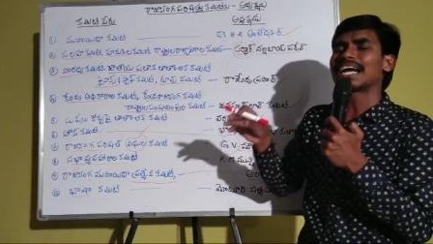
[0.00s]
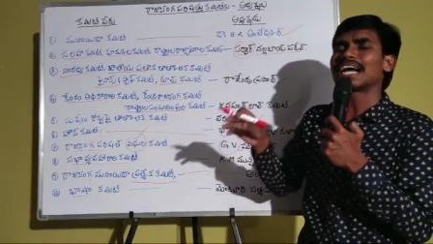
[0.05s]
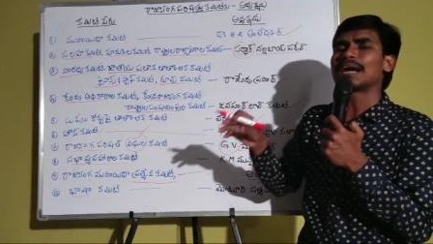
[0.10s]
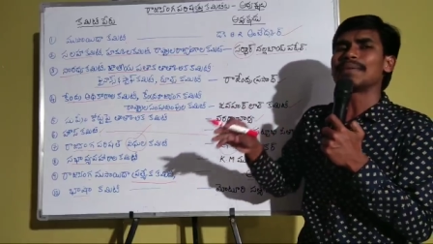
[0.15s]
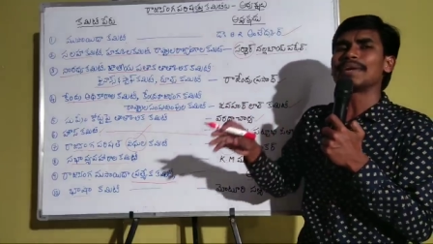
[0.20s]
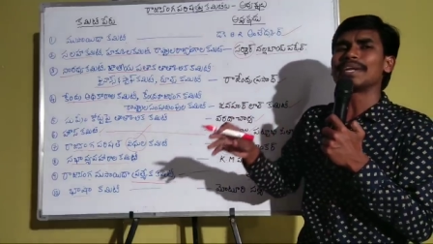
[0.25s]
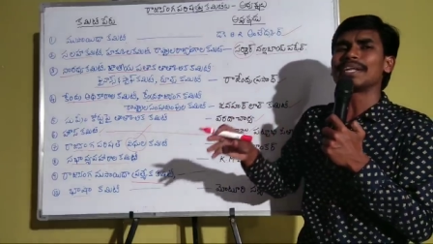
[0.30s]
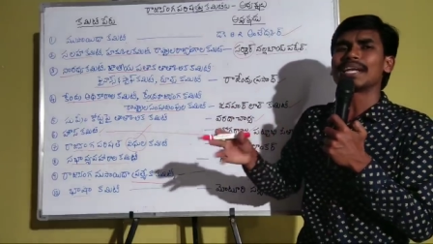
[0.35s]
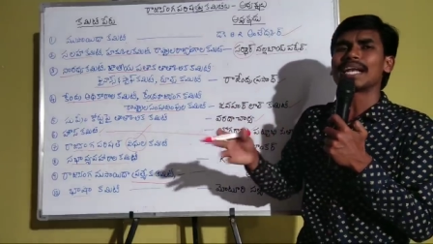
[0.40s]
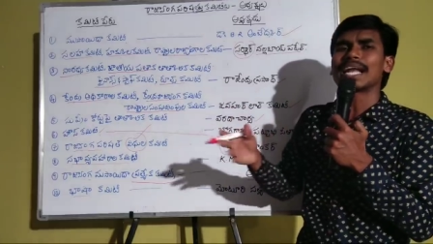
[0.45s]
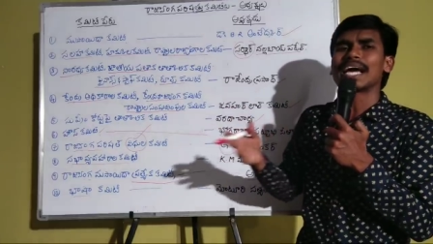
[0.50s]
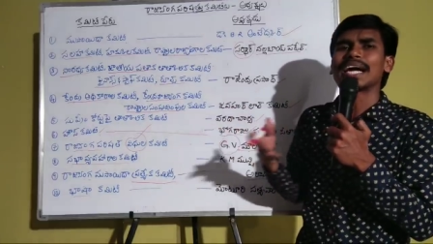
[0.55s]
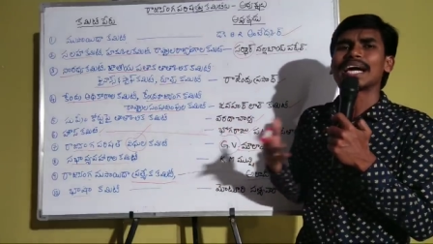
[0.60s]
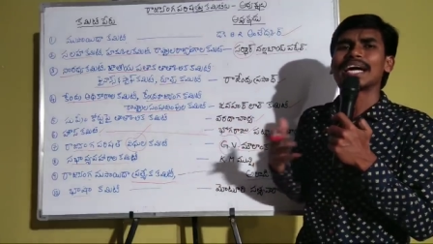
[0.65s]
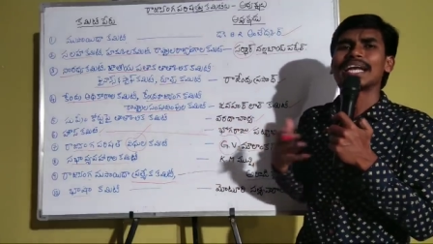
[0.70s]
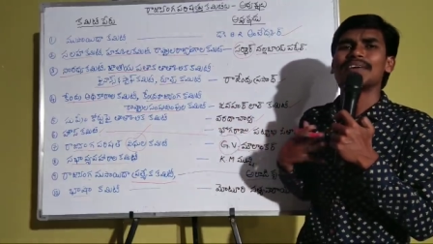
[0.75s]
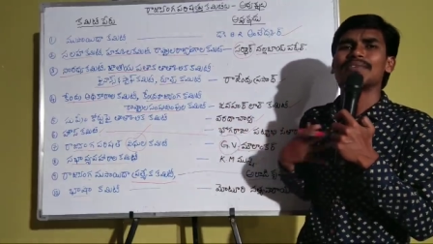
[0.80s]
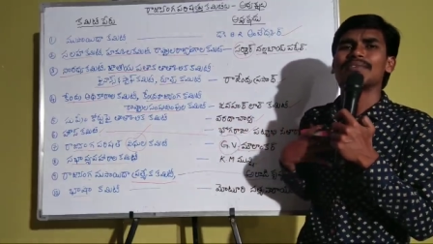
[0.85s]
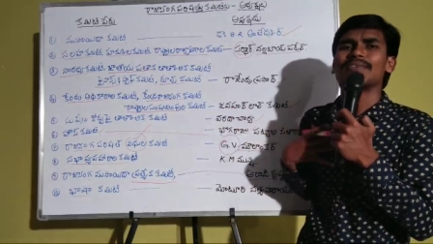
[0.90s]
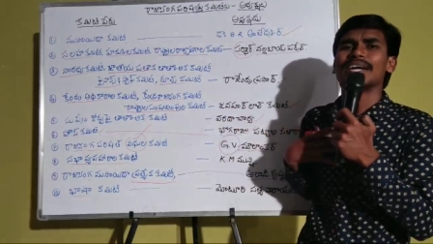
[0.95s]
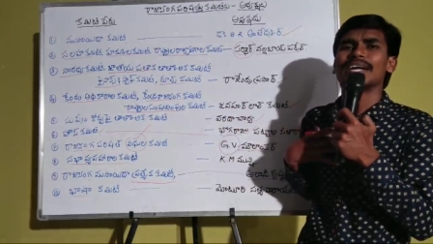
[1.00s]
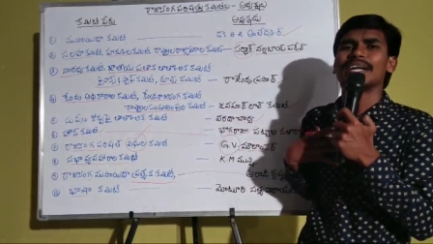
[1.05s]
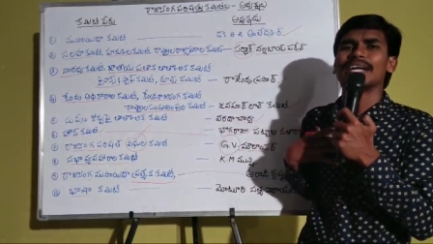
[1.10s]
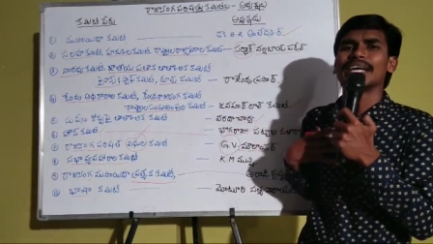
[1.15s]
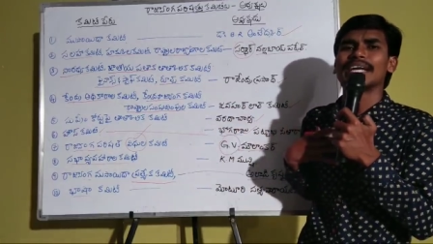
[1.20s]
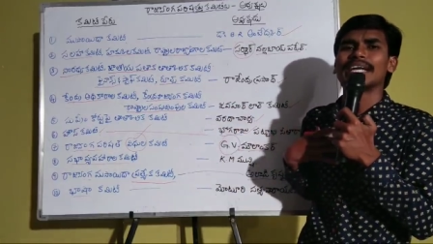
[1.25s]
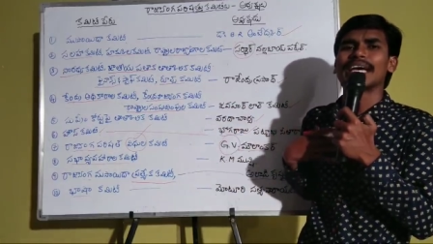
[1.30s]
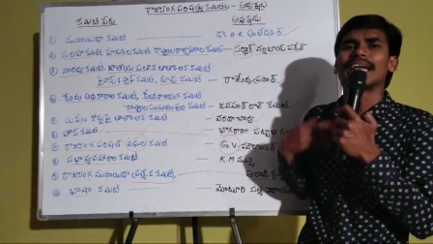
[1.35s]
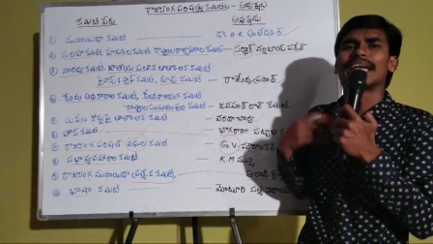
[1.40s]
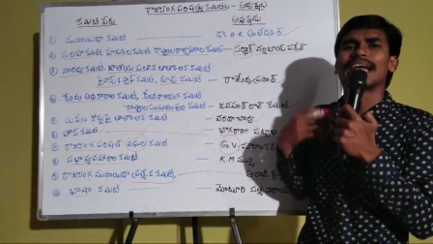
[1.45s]
కమిటీ నాకనివ్వండి
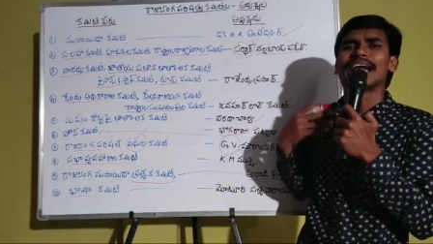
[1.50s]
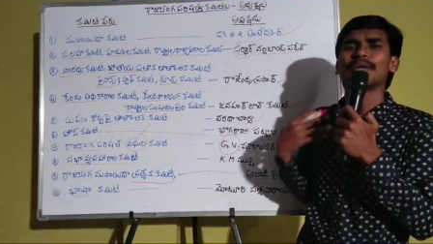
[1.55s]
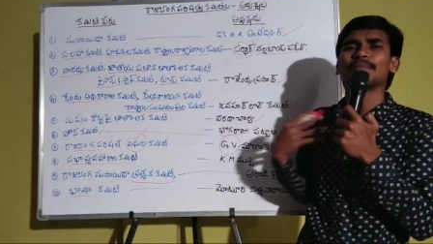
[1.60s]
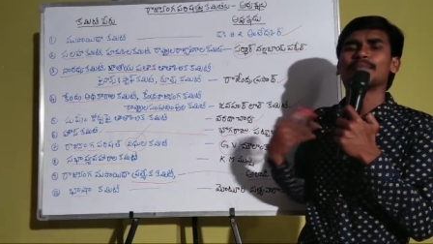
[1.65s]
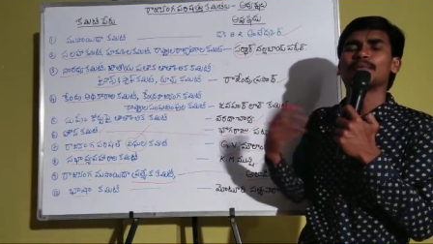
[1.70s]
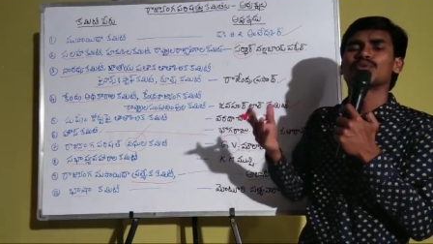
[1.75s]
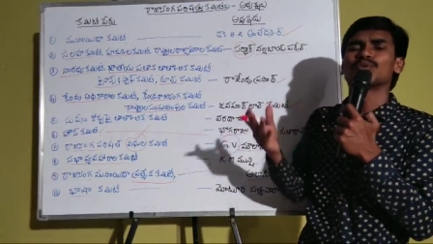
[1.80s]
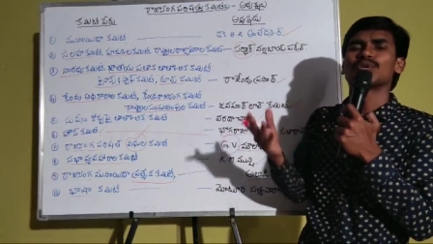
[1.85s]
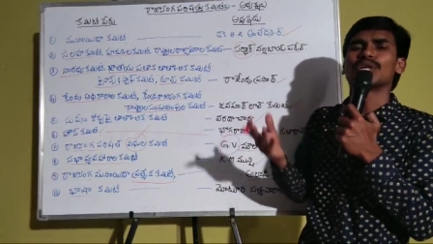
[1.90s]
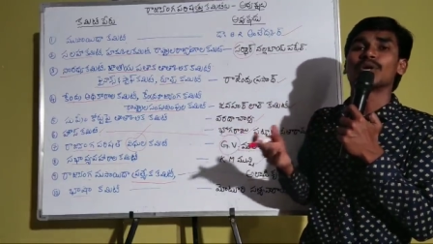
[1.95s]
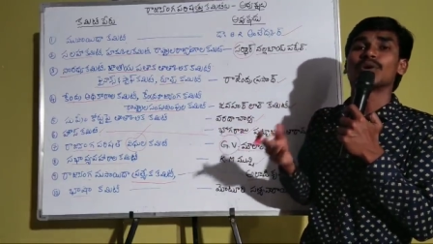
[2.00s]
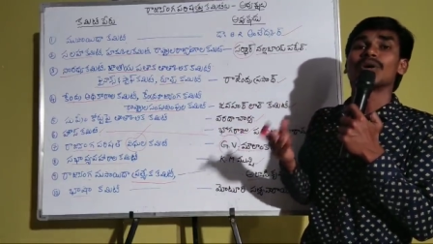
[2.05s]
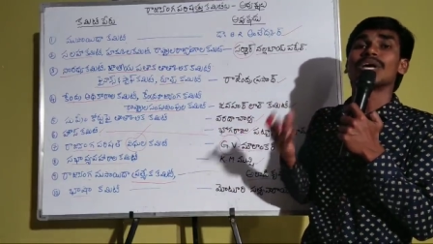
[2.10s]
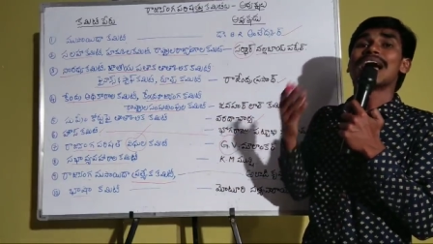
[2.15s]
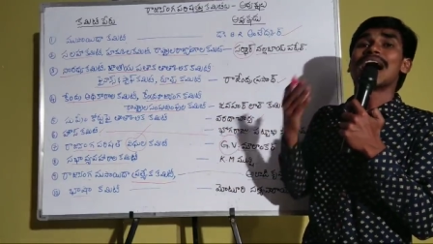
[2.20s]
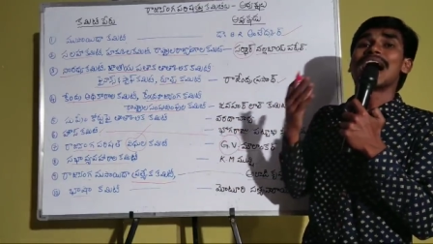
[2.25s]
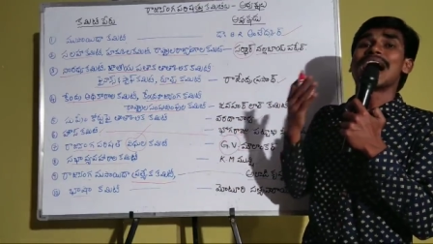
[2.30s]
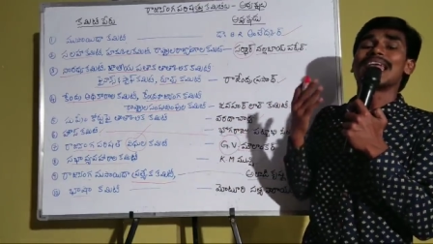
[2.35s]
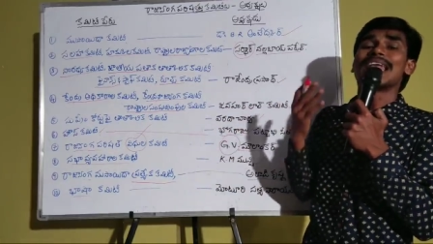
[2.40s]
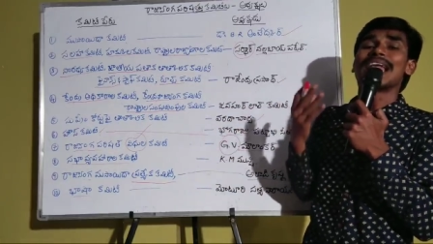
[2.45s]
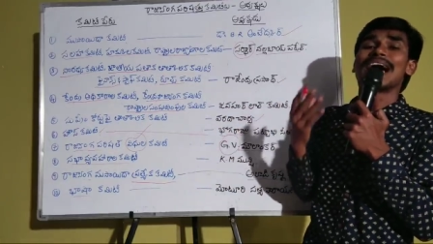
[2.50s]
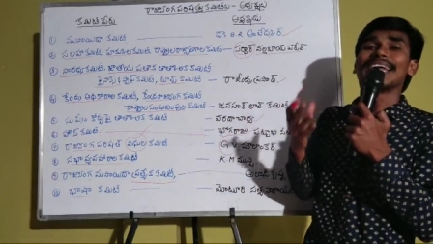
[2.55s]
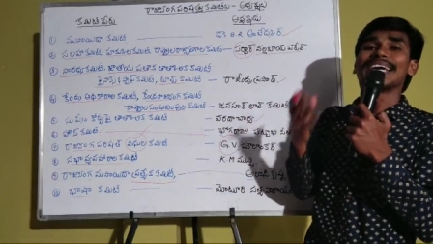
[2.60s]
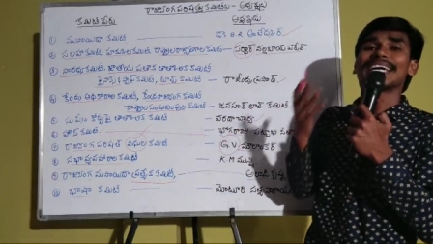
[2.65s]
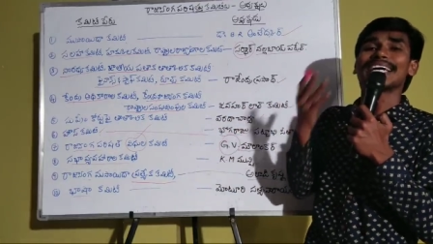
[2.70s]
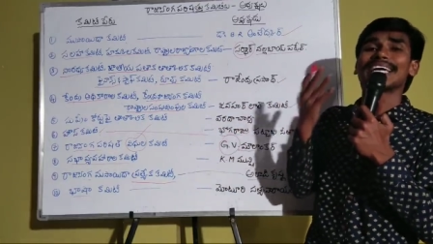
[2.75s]
అని అల్లాడిపోతున్నాడు అల్లాడి